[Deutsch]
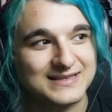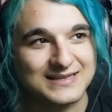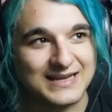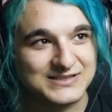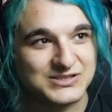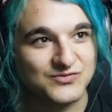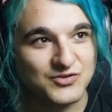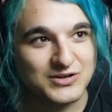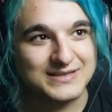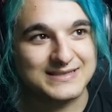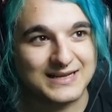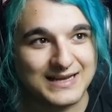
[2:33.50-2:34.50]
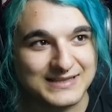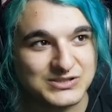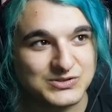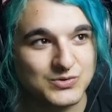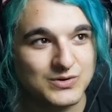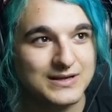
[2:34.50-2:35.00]
Dann kannst du wirklich, dann
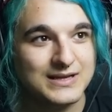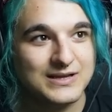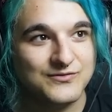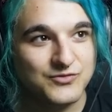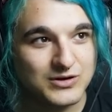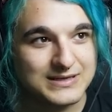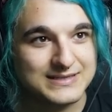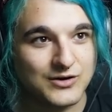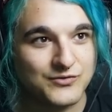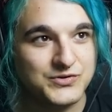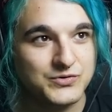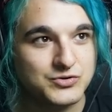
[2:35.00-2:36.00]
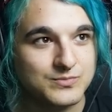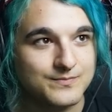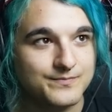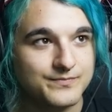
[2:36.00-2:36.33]
kannst du wirklich auf YouTube...